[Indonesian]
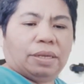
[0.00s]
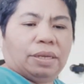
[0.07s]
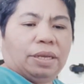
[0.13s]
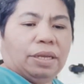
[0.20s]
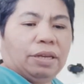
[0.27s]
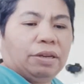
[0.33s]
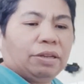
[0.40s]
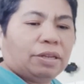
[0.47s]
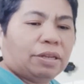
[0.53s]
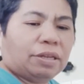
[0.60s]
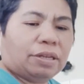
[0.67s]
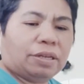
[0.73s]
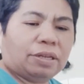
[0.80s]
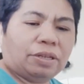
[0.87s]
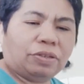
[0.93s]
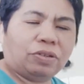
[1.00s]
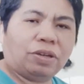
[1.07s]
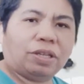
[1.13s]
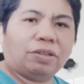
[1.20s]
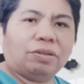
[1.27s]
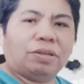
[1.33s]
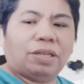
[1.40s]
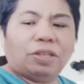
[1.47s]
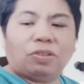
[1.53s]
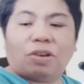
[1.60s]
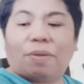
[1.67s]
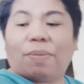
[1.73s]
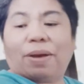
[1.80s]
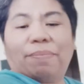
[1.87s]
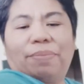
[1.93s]
Iya, dia suka, dia
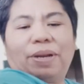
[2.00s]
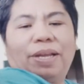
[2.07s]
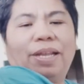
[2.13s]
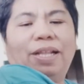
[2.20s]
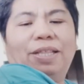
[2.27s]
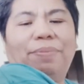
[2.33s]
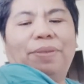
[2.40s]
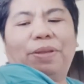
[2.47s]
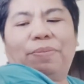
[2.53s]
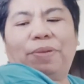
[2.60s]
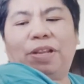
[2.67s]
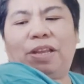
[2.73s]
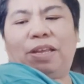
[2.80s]
suka makan perkedel teman-teman.